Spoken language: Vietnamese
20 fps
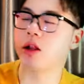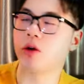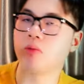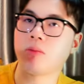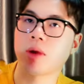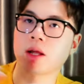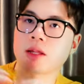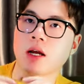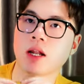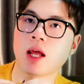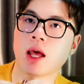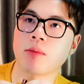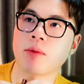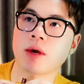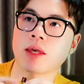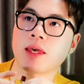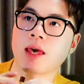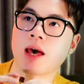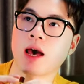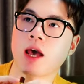lúc mà thời điểm
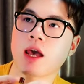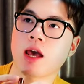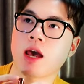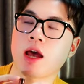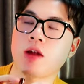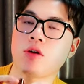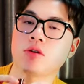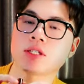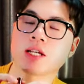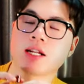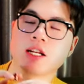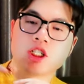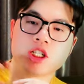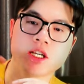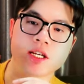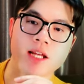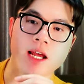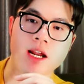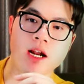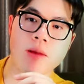cái chai Eros
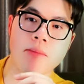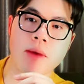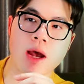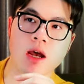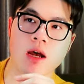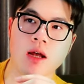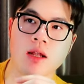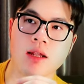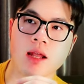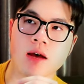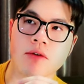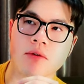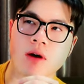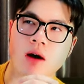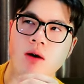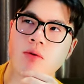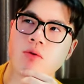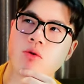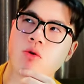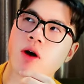Energy này ra mắt là
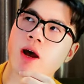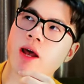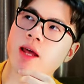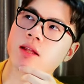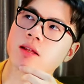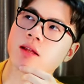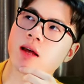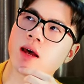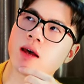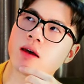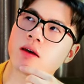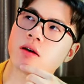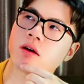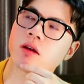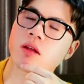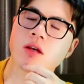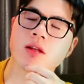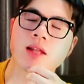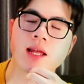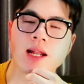khoảng tháng
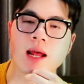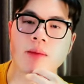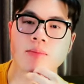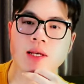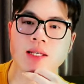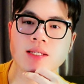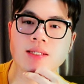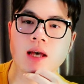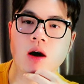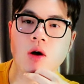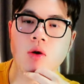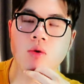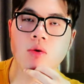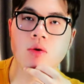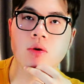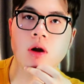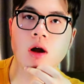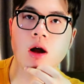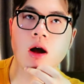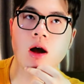5, tháng 6
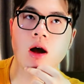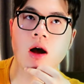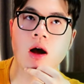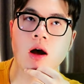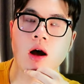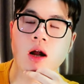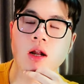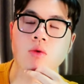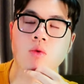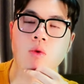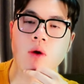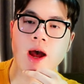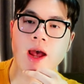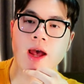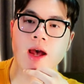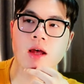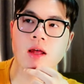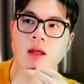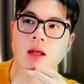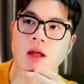ở nước
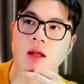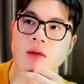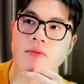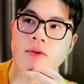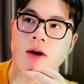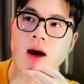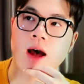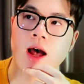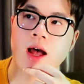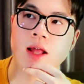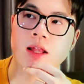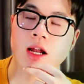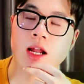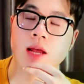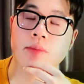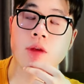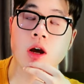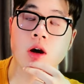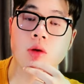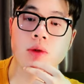ngoài và thời
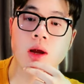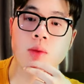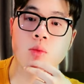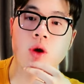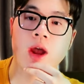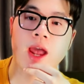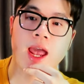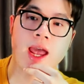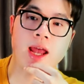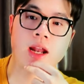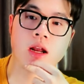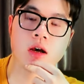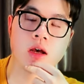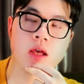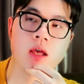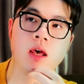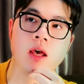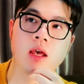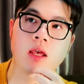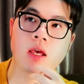điểm đó cũng là mùa hè nữa.
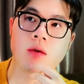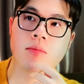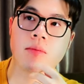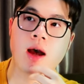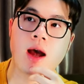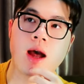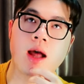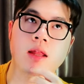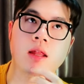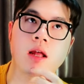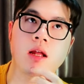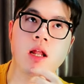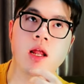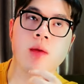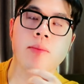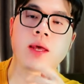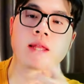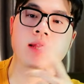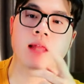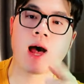Nhưng mà tới thời
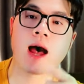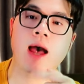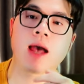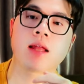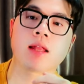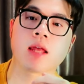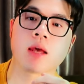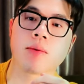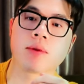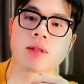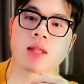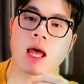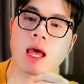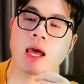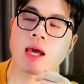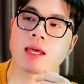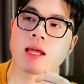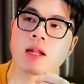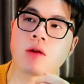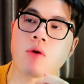điểm hiện tại thì mình thấy
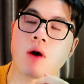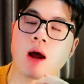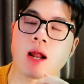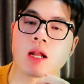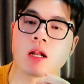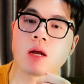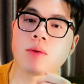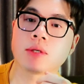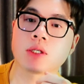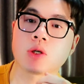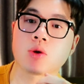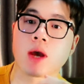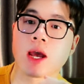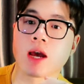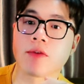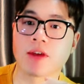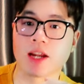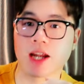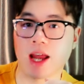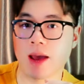cái chai nước hoa này nó mới xuất hiện
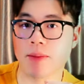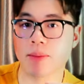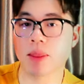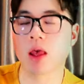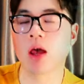ở Việt Nam.